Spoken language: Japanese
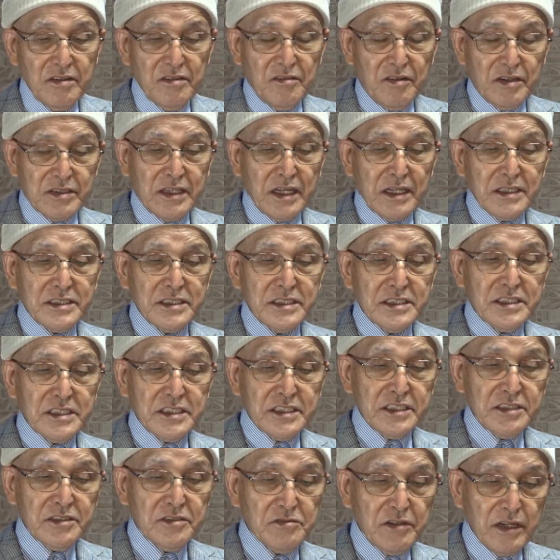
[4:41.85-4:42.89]
私
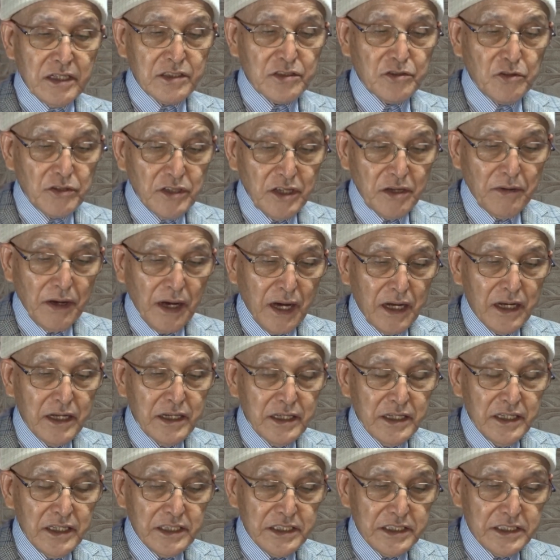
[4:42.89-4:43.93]
自身はといえば、
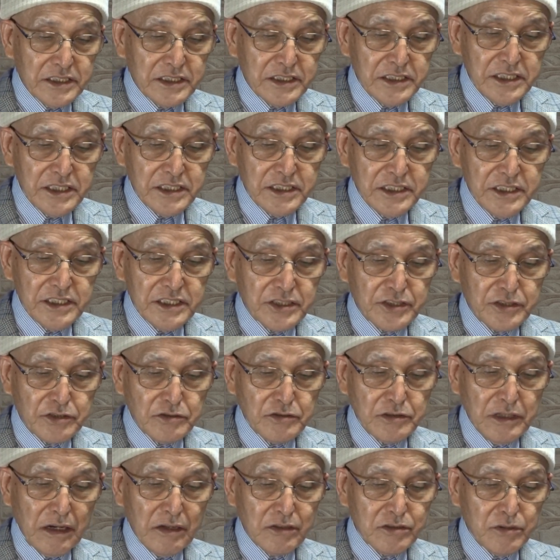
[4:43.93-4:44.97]
一日に
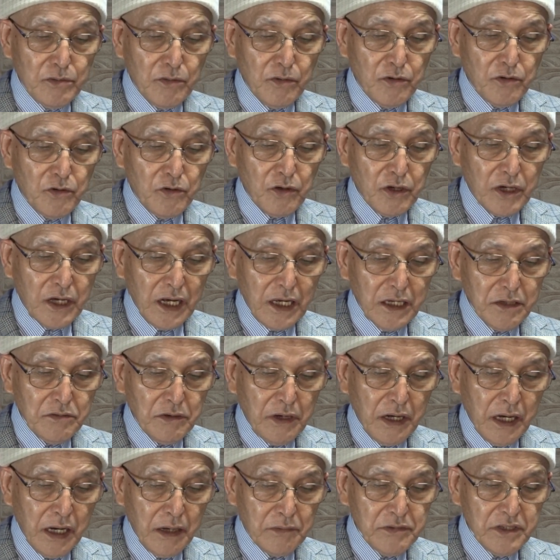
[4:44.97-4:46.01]
少なくとも5回
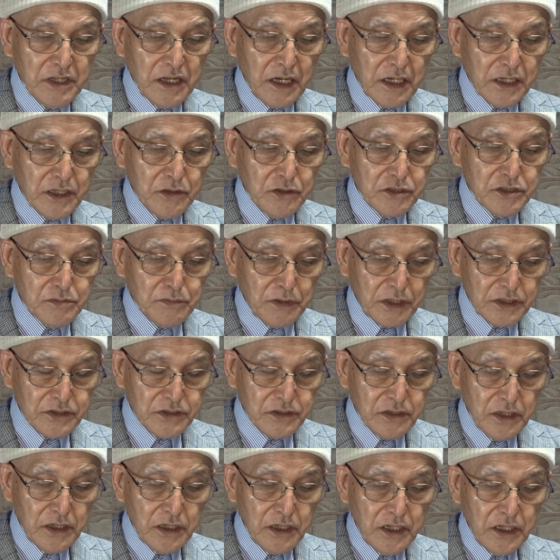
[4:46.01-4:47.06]
は歯磨きをしま
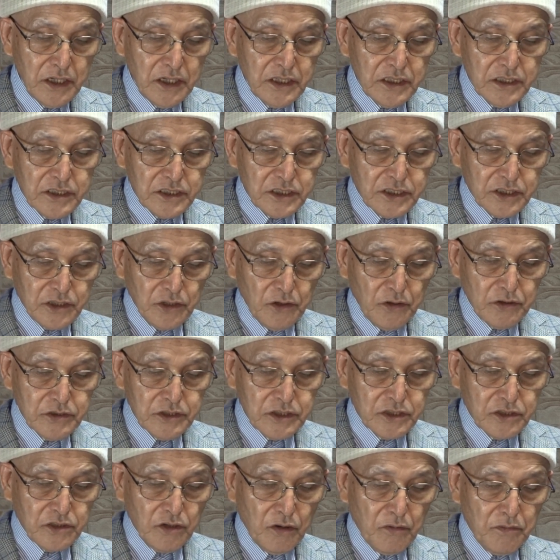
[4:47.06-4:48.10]
す。起床
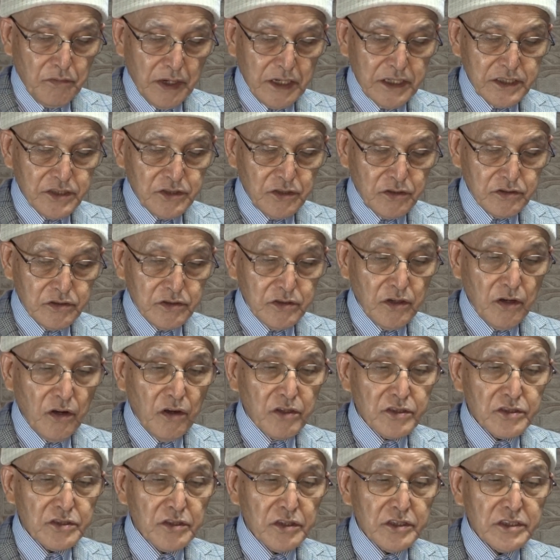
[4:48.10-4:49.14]
時と毎食後、
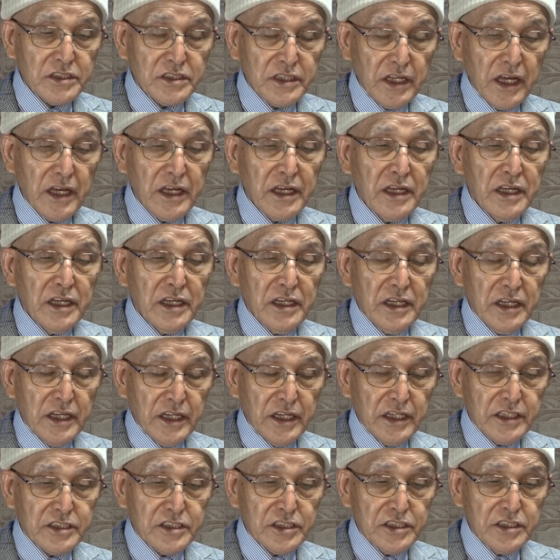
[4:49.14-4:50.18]
そして、
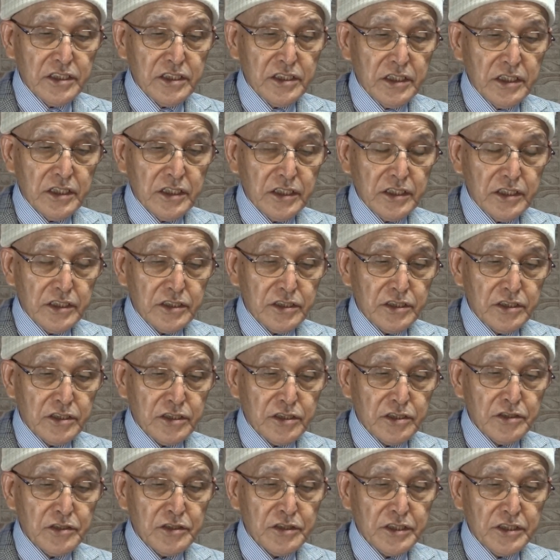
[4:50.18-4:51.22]
えーしえー、
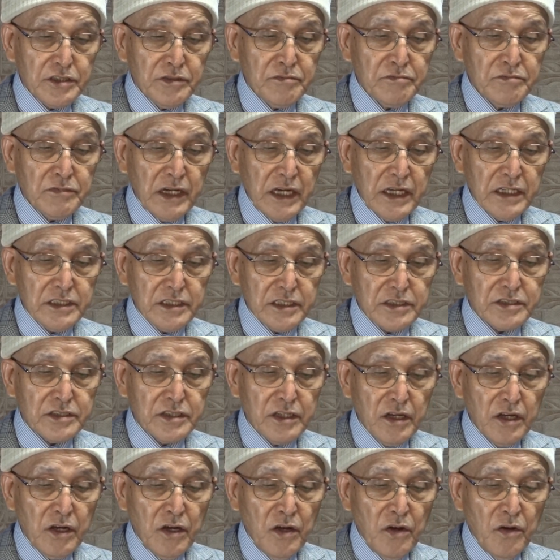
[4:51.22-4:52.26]
就寝前で
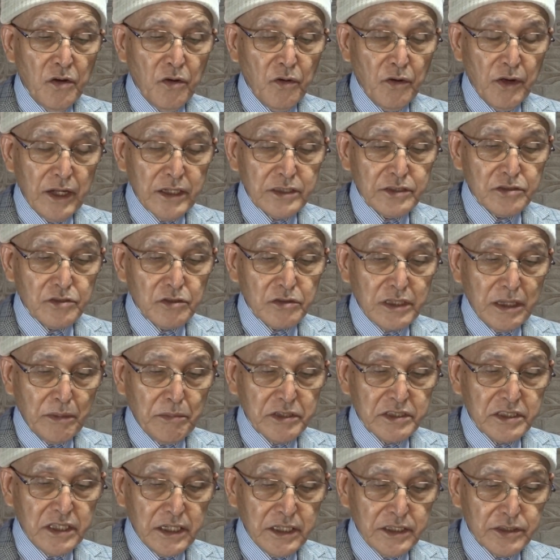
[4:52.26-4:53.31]
す。おやつを食
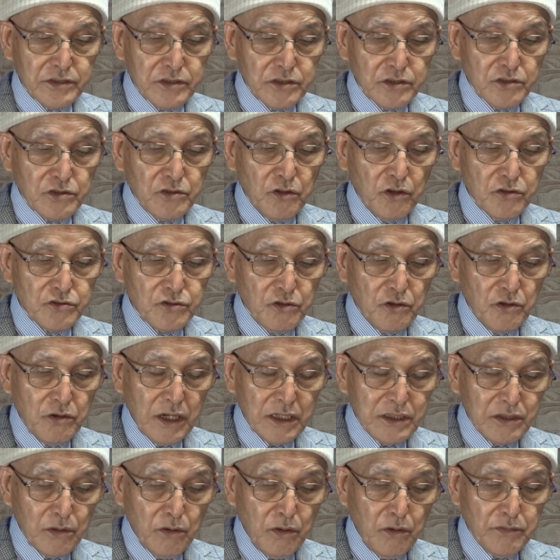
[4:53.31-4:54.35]
べたりすると、その
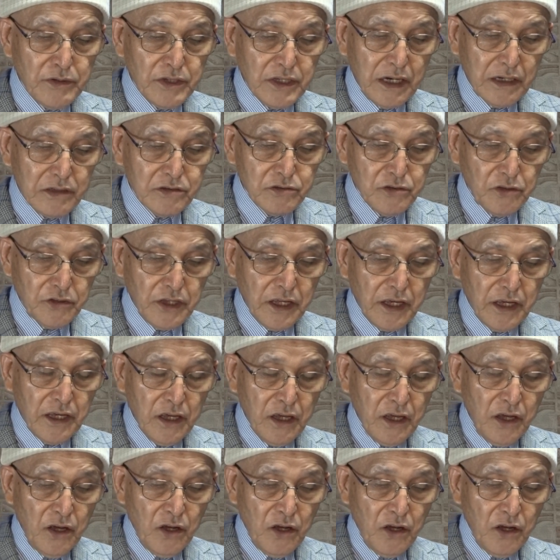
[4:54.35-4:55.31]
後も磨くので、